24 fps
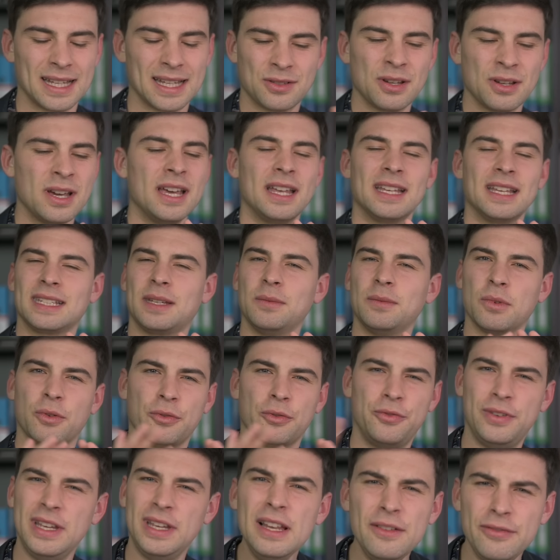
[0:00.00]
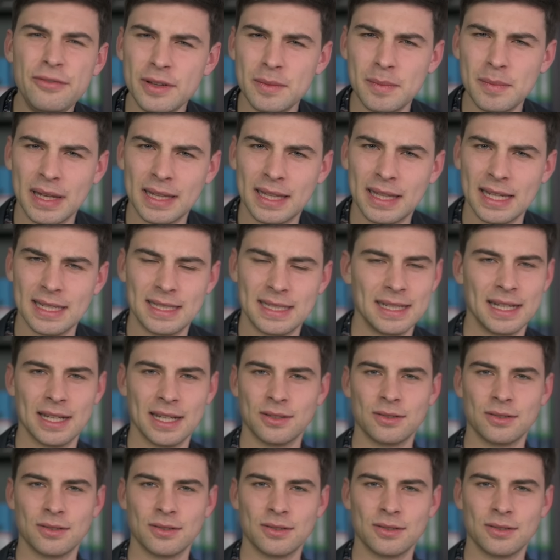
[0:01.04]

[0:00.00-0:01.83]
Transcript: Also es gibt noch viel, viel mehr Technik.